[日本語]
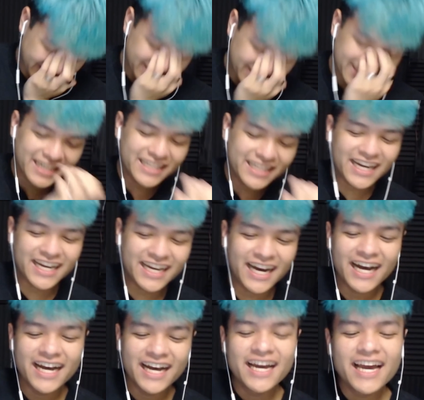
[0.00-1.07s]
なんか、
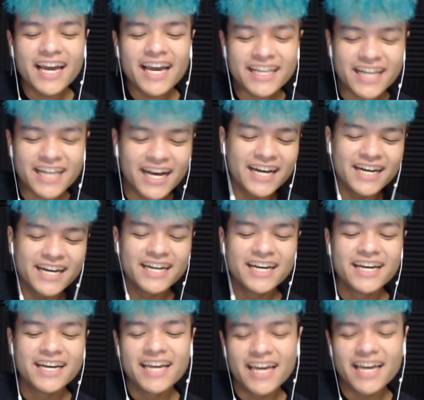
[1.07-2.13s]
えな、
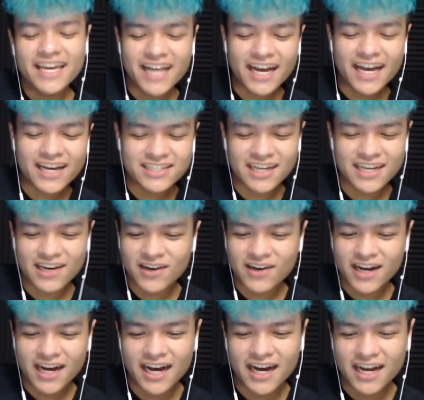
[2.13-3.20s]
えなこちゃん
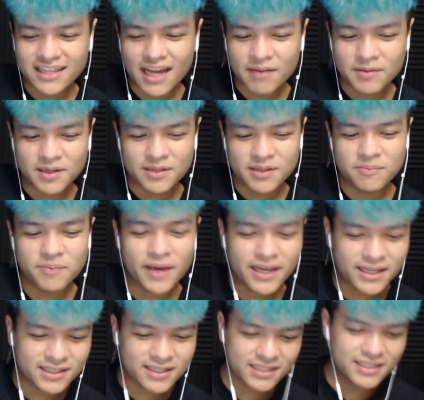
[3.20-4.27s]
は、多分、
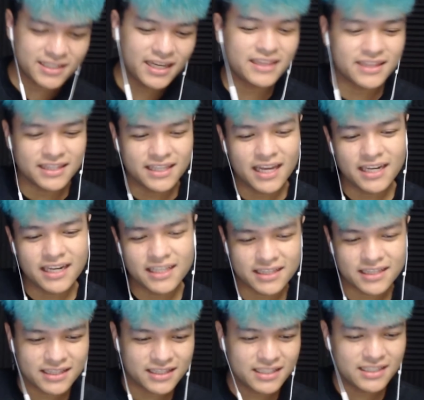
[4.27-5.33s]
ペックスや、やれ、
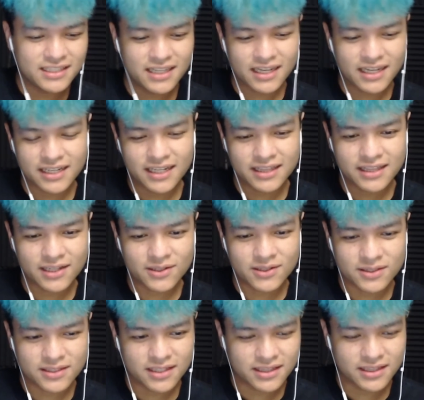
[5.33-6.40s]
なんかやったこと、
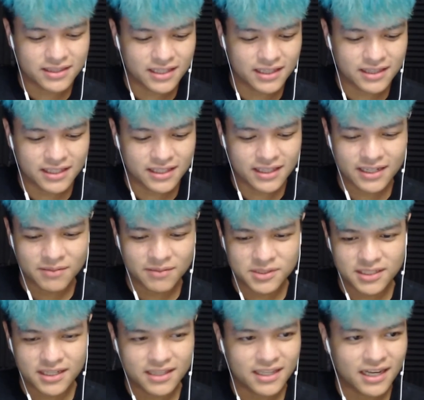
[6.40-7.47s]
ややってないかもし
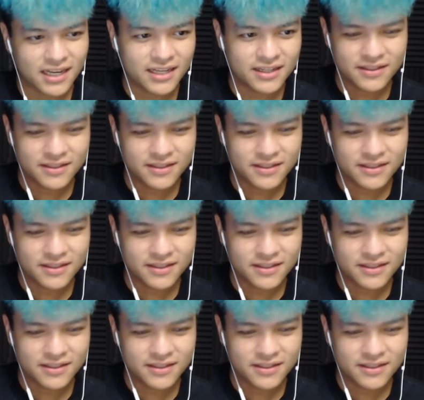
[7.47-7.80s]
れない。